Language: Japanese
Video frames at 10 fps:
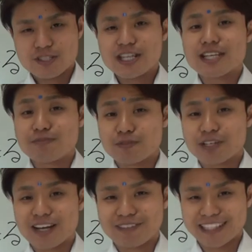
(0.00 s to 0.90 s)
して1
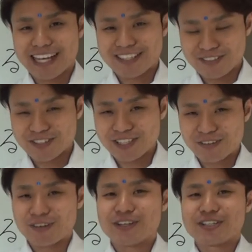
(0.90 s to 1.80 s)
分間またゆっくり
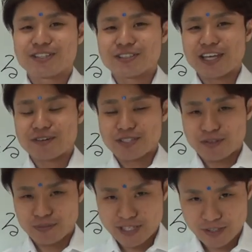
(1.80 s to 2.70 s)
と休憩をして
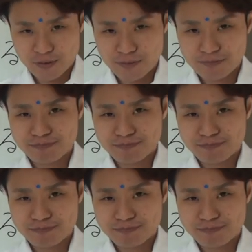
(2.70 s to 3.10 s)
おきましょう